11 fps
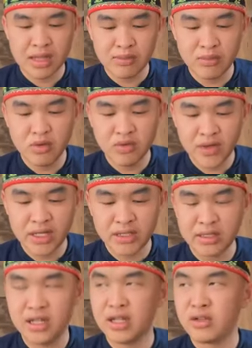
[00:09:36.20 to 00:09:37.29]
quấn rắm ngô vện
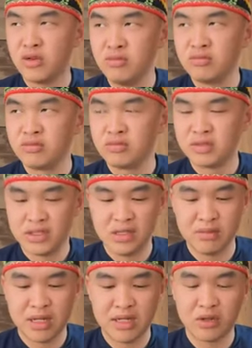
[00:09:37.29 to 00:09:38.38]
như là đúng
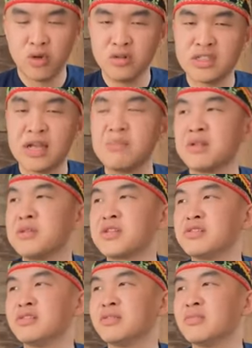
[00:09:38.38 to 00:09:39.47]
nhưng mà cốm rắm là mỹ
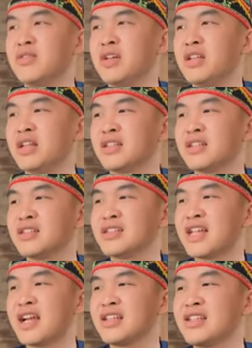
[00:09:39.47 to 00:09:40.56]
sư, bởi vì là
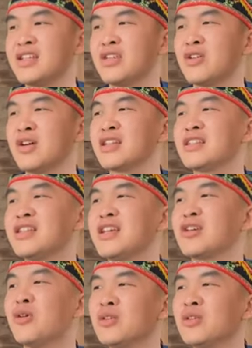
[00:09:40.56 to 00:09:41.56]
chẳng nó xì nhó, ăn xì